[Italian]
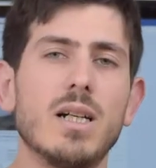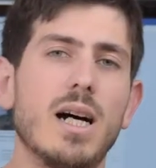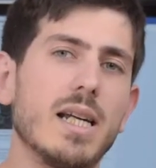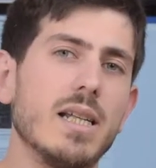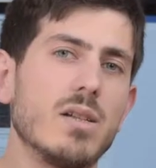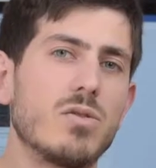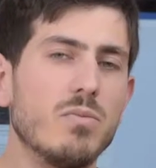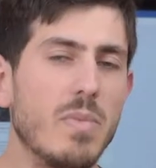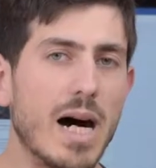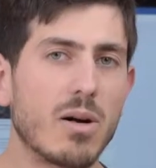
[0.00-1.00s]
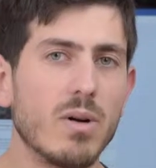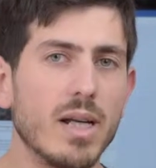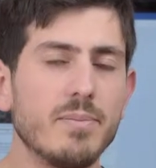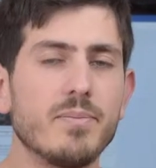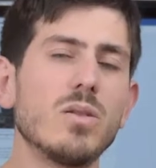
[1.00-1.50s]
ai
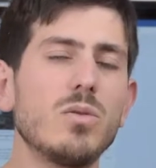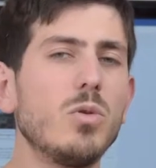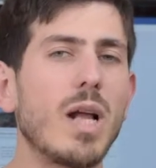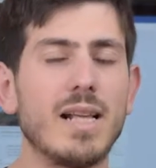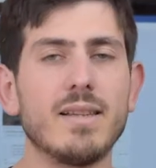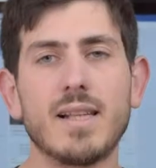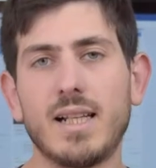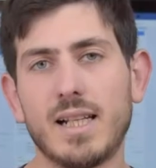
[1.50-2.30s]
subacquei durante